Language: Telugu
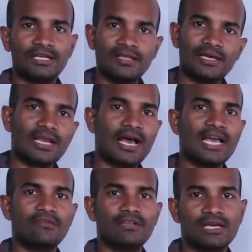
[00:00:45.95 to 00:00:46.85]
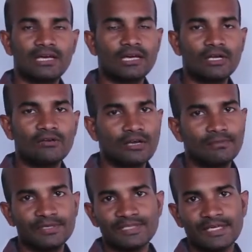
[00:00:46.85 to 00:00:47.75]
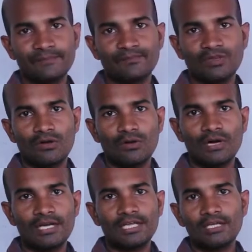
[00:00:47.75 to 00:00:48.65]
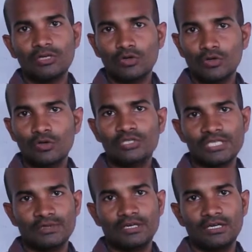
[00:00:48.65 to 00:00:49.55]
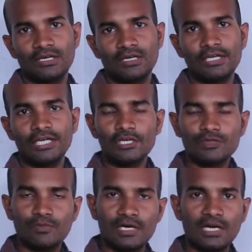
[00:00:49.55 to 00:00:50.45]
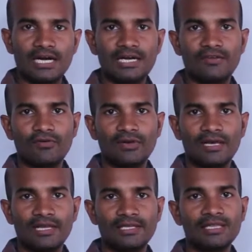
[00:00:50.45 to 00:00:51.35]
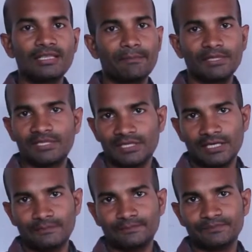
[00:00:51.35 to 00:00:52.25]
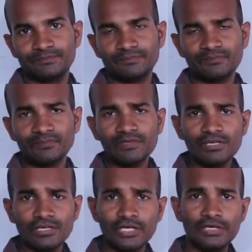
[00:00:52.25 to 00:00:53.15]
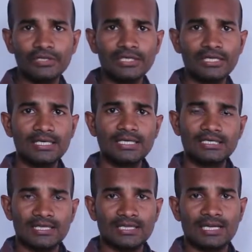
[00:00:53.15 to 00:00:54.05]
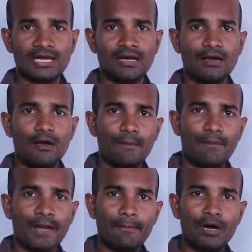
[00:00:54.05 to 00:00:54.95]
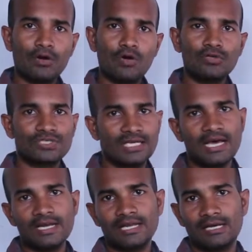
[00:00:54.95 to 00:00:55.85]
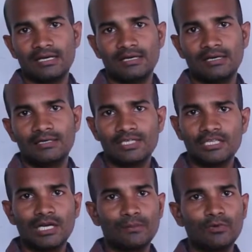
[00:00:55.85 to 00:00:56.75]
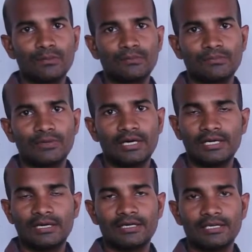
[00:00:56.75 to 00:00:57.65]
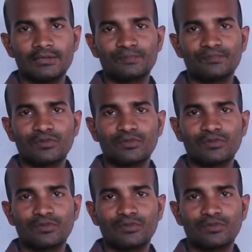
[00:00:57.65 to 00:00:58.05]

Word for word: ఏదైనా ఆయుర్వేద అంగంలో ఇవి లభిస్తాయి ఒకటి గుడుచి టీనోస్పోరా కార్డిఫోలియా లేదా తిప్పతీగ రెండోది చిత్రక ప్లెంబాబో జిలానిక చిత్రమూలం అని అంటారు